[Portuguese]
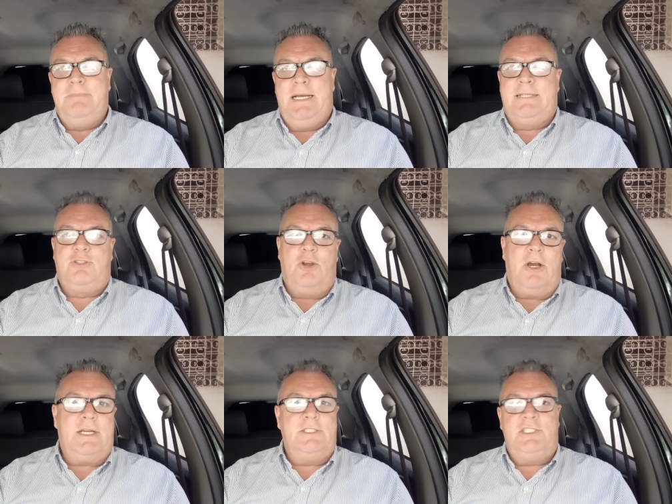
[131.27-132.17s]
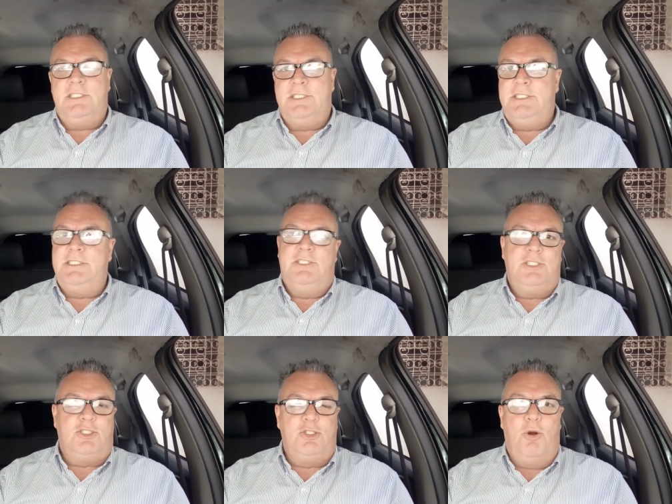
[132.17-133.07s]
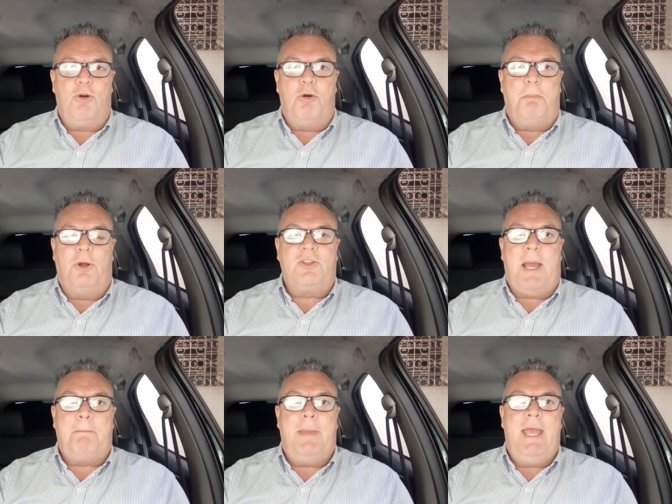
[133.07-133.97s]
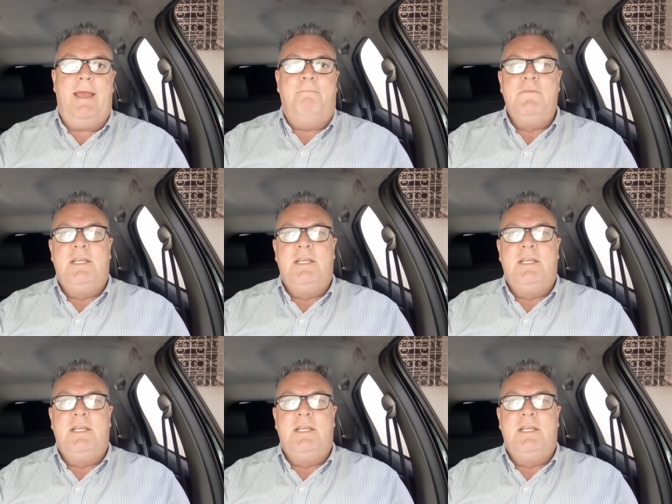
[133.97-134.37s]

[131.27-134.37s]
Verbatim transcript: a troca de, de, de, soco, pontapé,